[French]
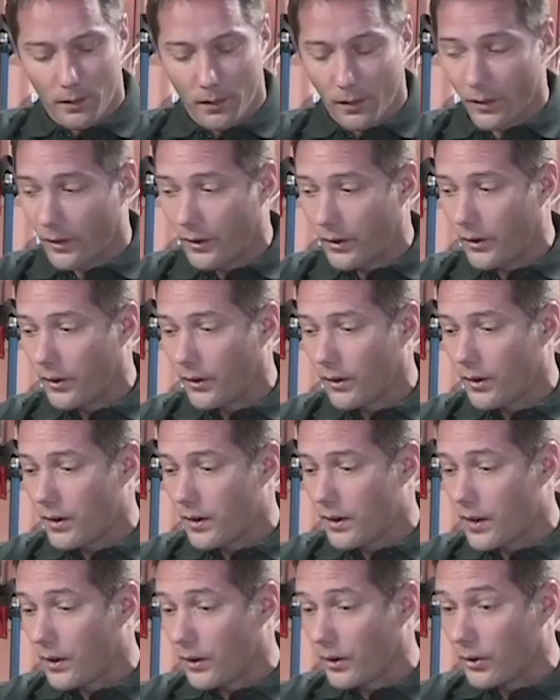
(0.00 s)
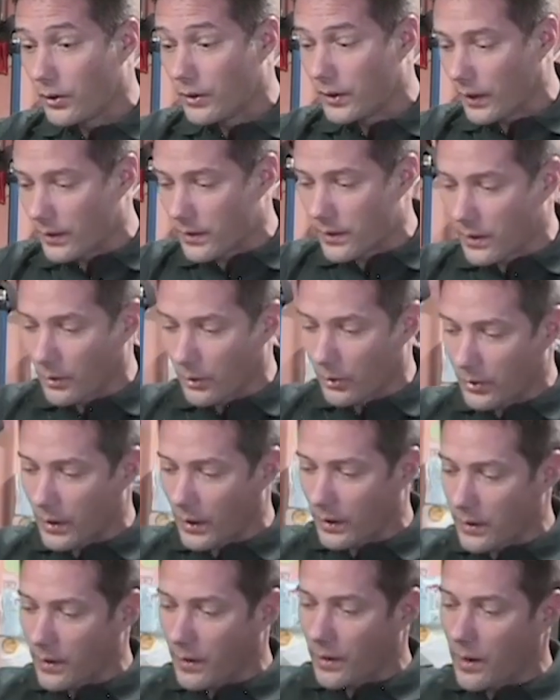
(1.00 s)
Euh, le, dernier,
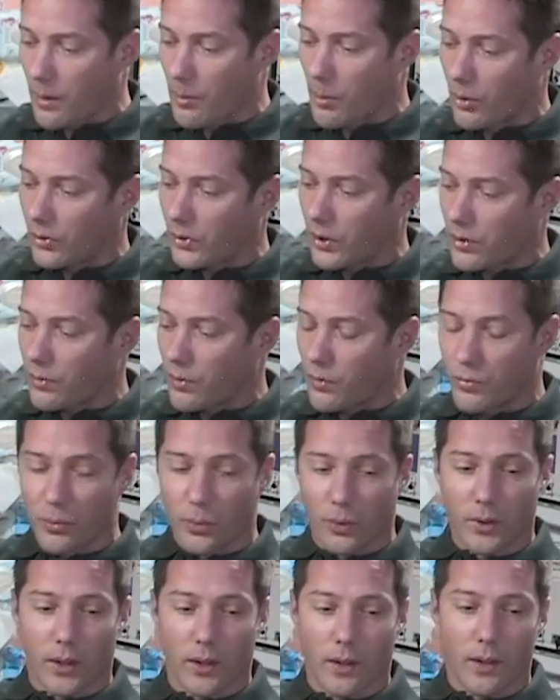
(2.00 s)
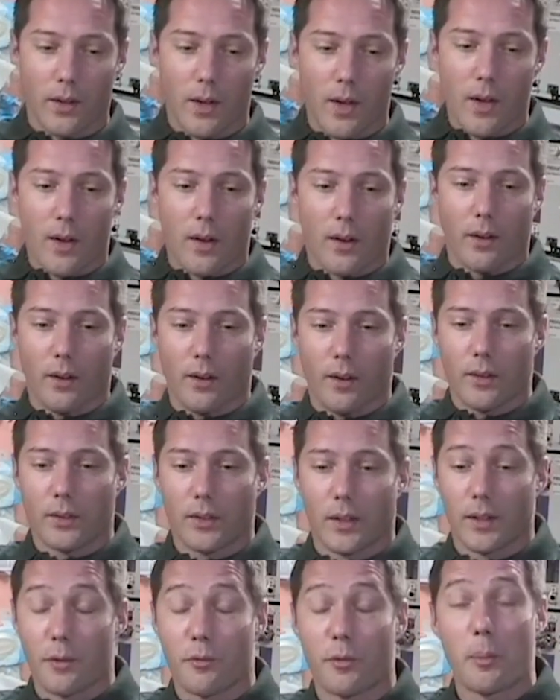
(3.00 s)
élément, ça je vais vous montrer, euh,
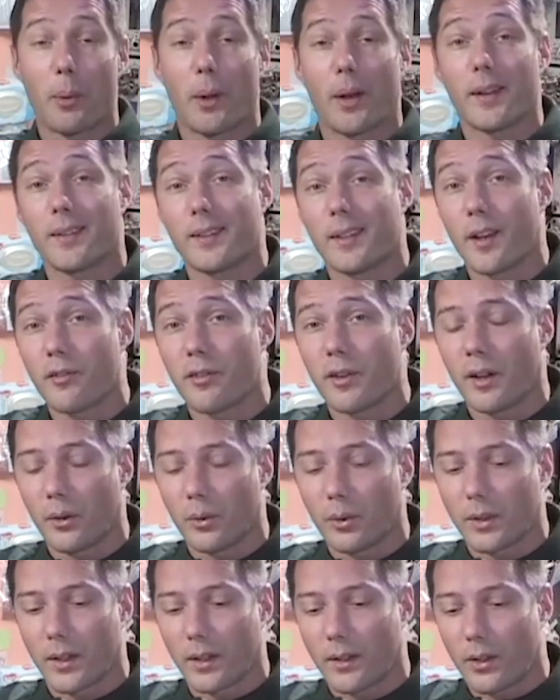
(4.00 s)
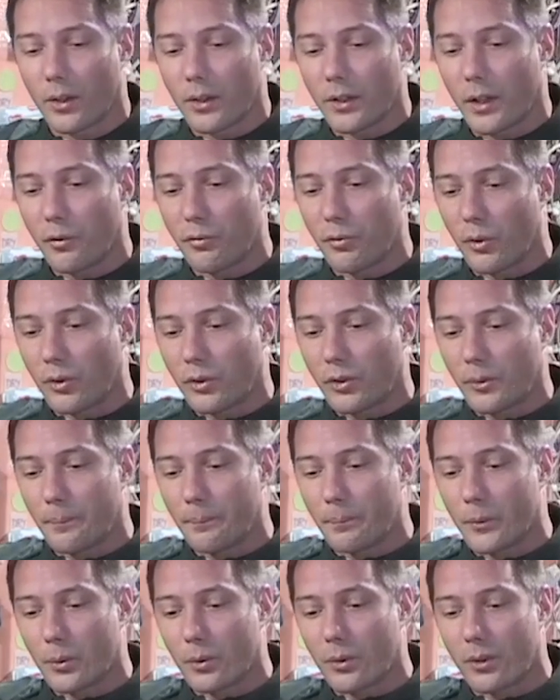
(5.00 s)
ça a été fait par la Server, le traiteur d'Air France,
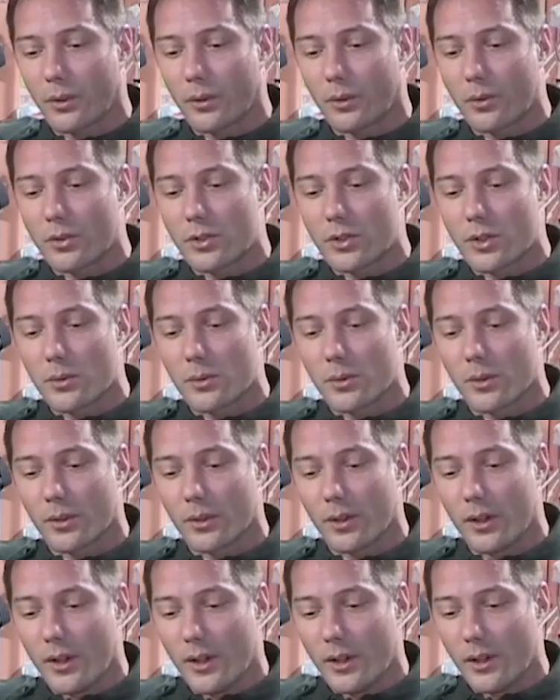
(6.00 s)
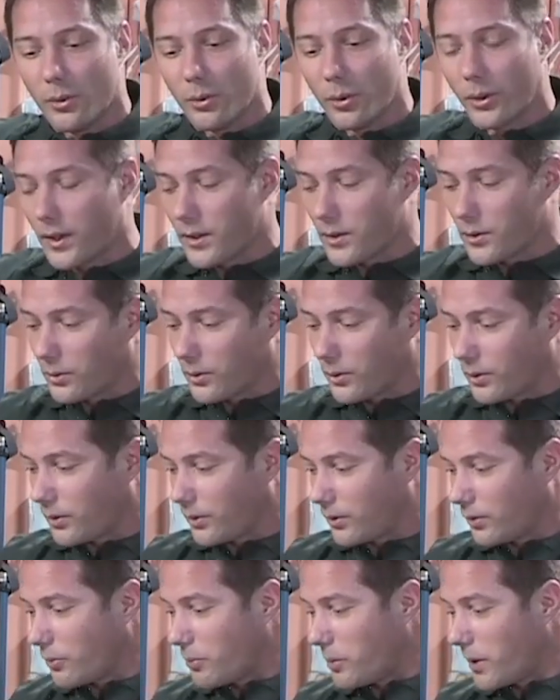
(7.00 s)
donc, euh, que j'ai eu l'occasion de,
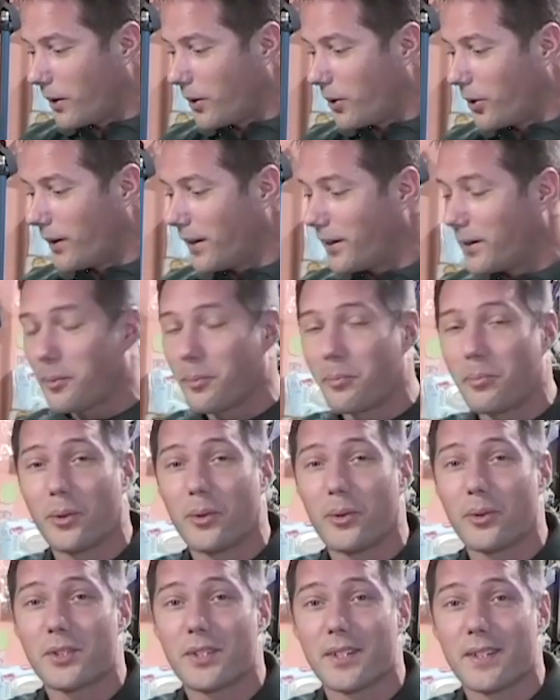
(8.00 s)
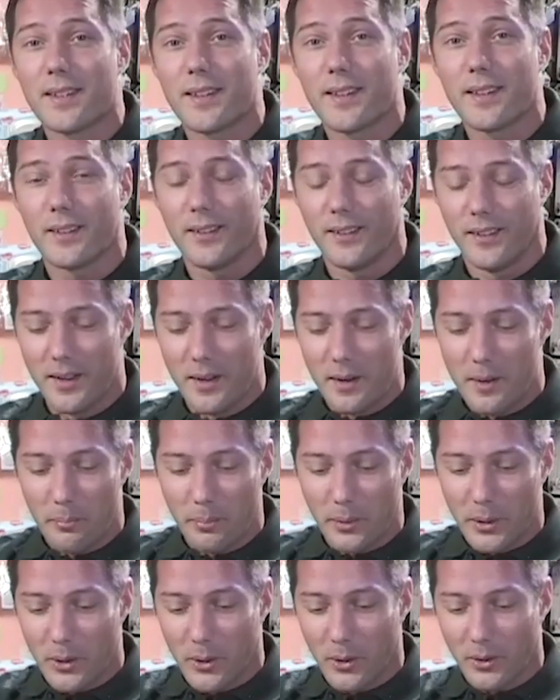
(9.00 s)
bien connaître pendant que j'étais
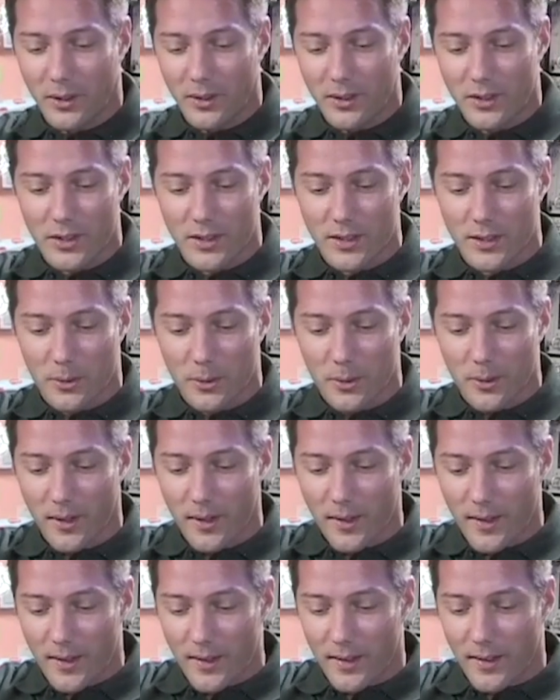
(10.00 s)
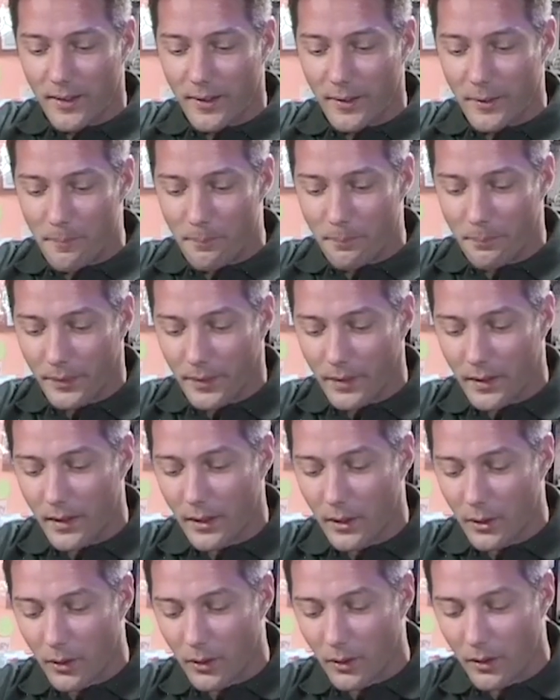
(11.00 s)
pilote chez eux.
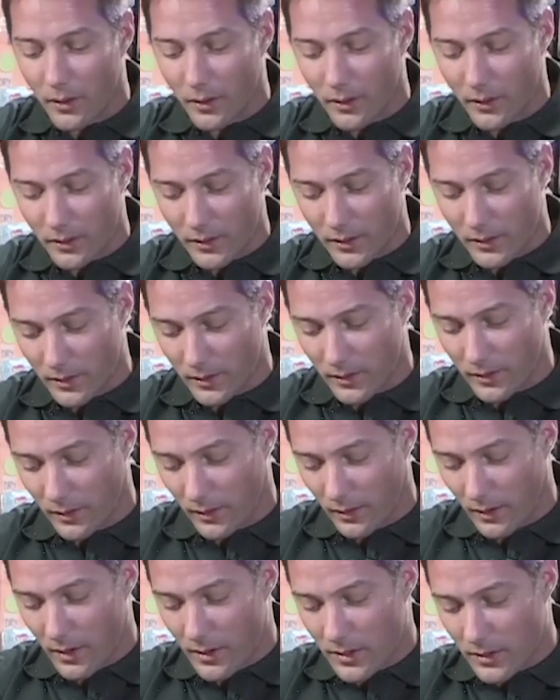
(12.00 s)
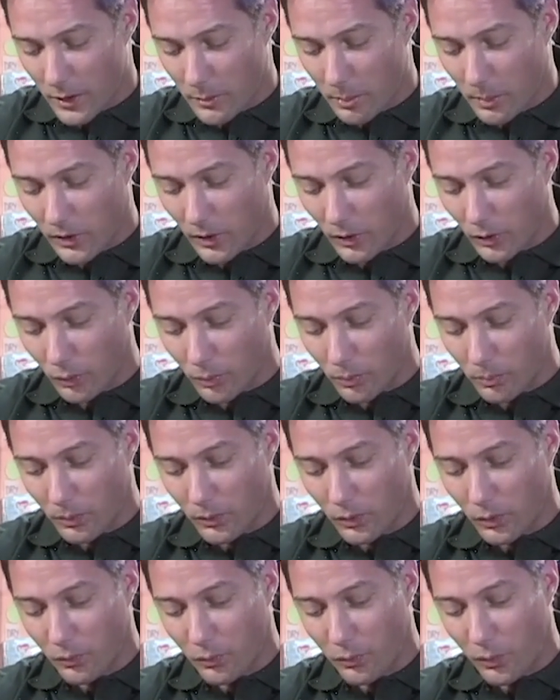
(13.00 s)
et ça se présente sous,
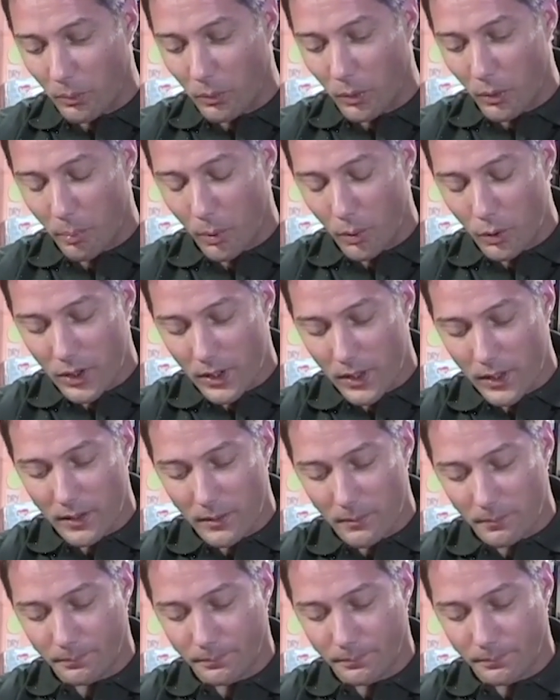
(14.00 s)
sous forme de pochette.